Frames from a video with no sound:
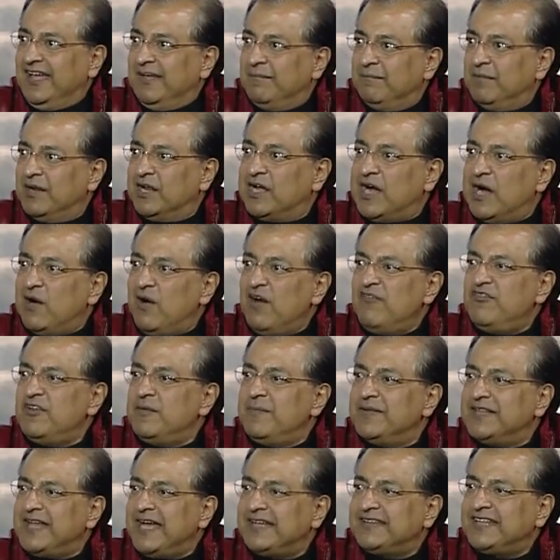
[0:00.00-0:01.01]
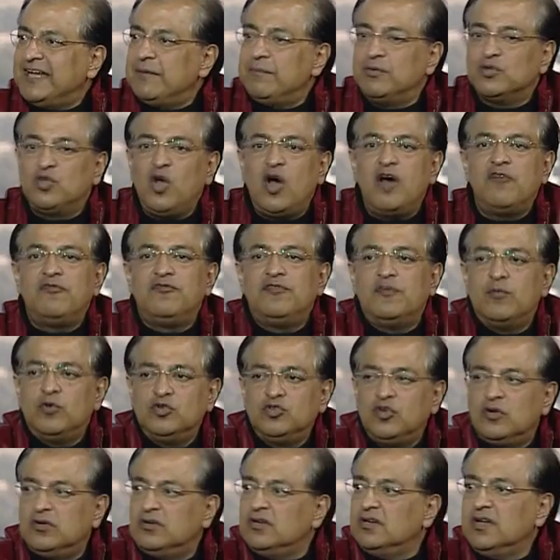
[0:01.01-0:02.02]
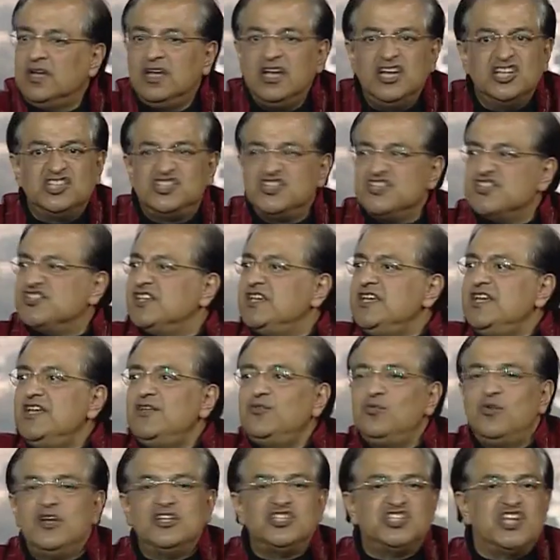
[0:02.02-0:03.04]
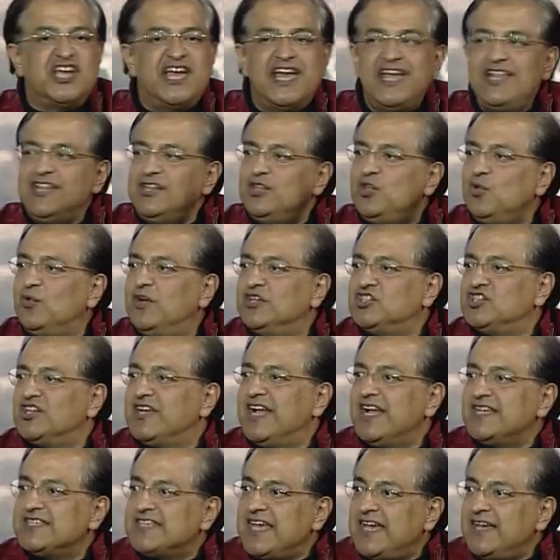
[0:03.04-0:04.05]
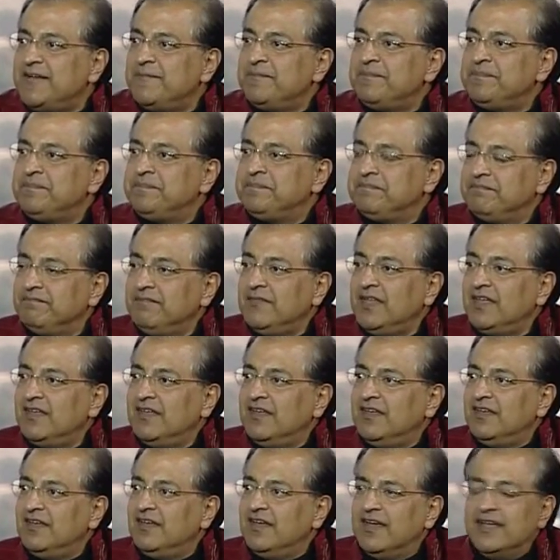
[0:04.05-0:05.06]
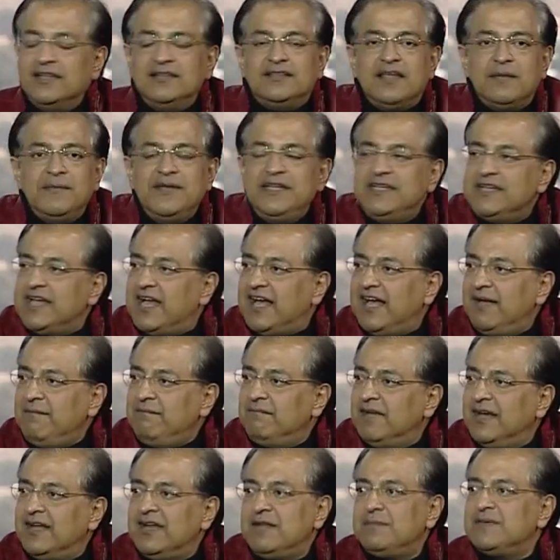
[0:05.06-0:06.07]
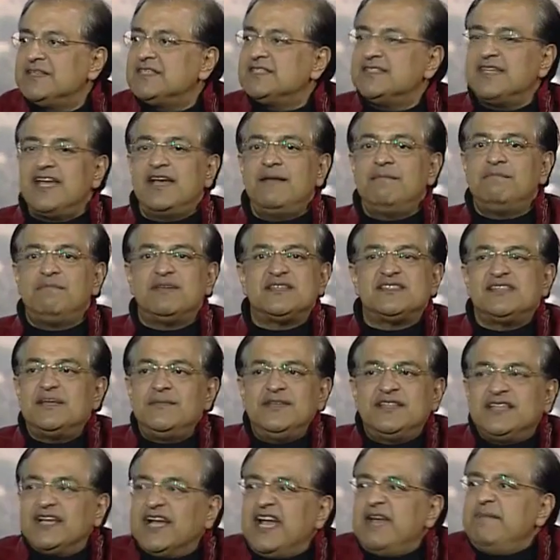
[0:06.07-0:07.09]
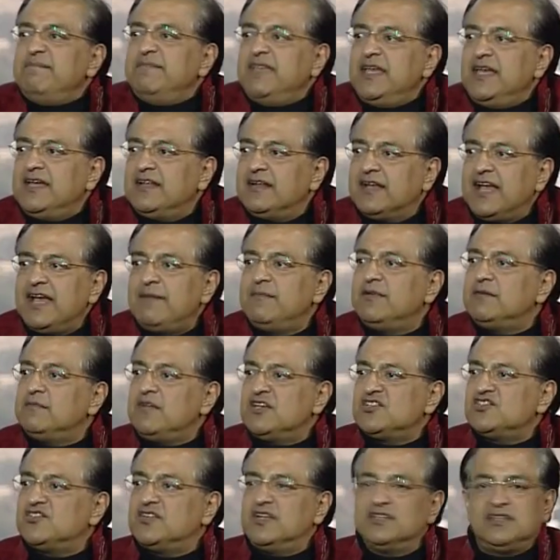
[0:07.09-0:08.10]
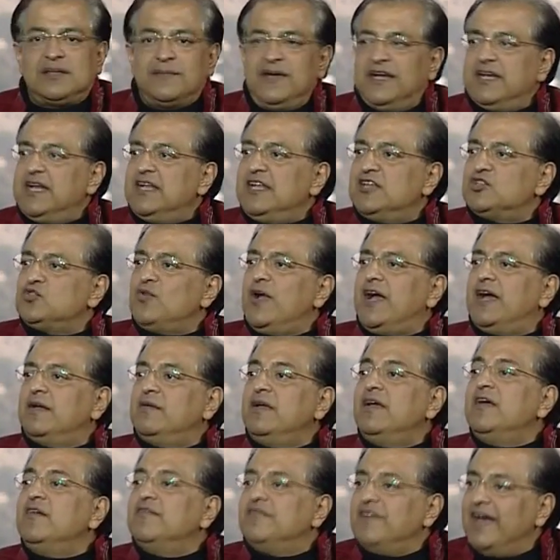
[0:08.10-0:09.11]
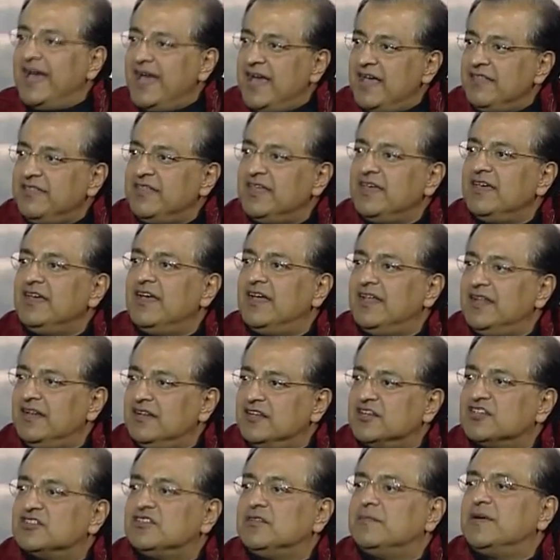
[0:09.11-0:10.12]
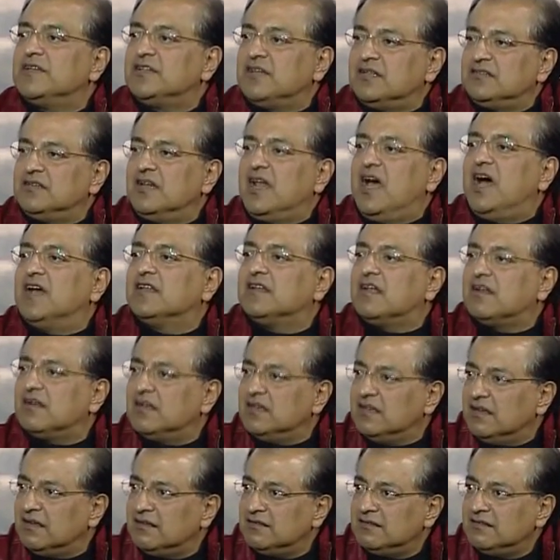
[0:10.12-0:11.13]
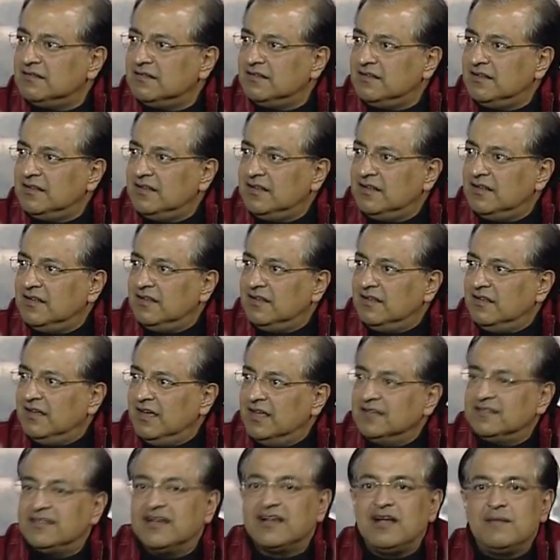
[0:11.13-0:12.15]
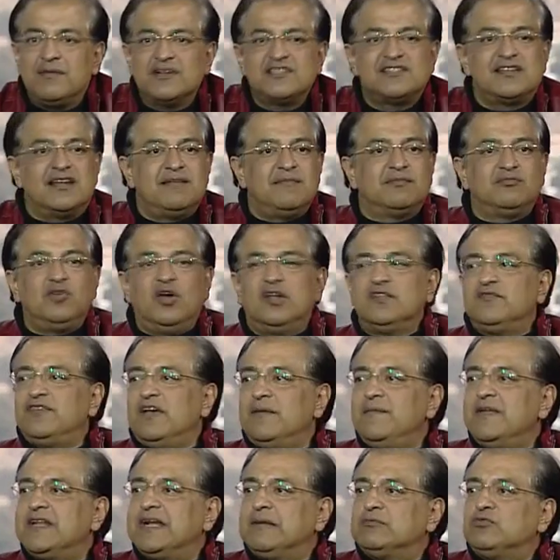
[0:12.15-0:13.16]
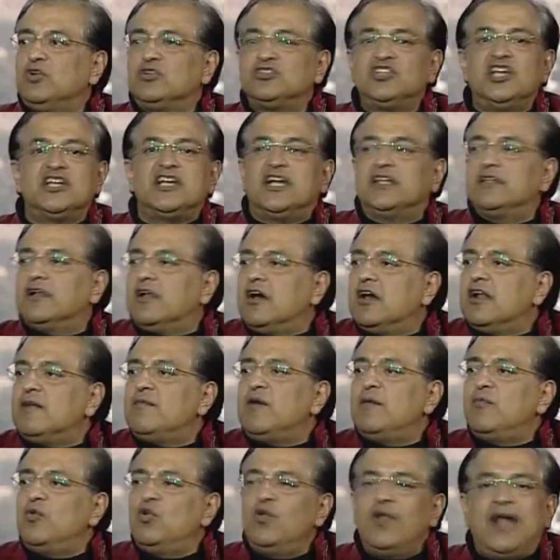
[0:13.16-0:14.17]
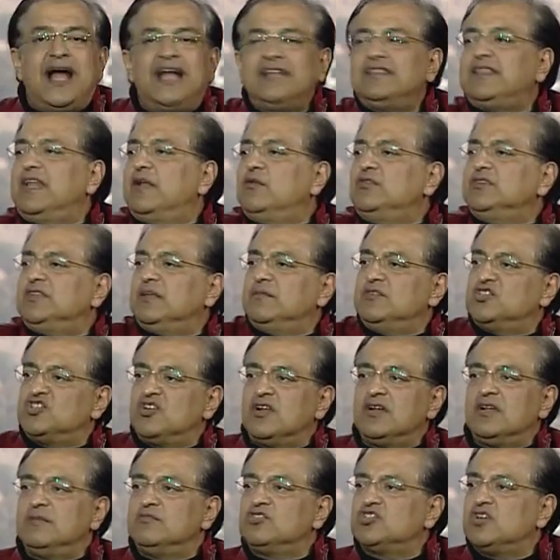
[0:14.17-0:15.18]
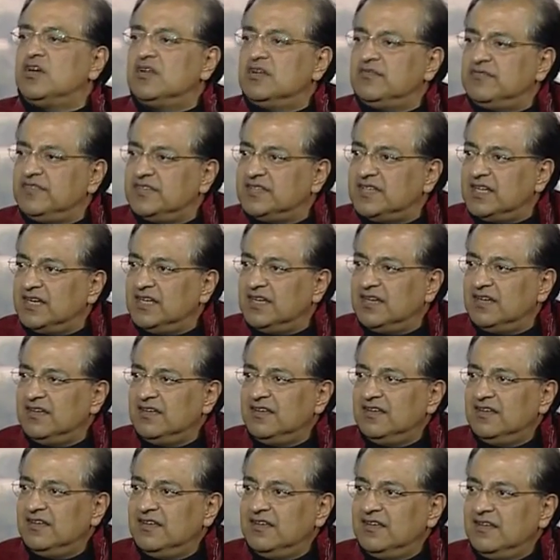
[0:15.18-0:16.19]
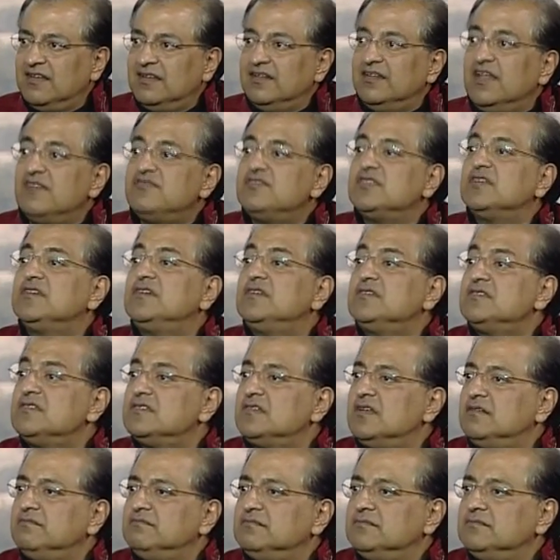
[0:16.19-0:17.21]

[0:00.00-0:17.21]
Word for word: بالقوافل بتاعتك بتقف في مدن ايش صين وايش هند وايش كذا انت مين يا عم انا بسام بسام انت جاي منين جاي من مصر طب احكي لنا شويه عن فهذه هي الارتباطات الحضاريه مم. انت كمصر لما بتقعد في امريكا بتقعد تحكي عن الهرم ابو حتى لو انت مش راجل مش قارئ في التاريخ مم. نفس القصه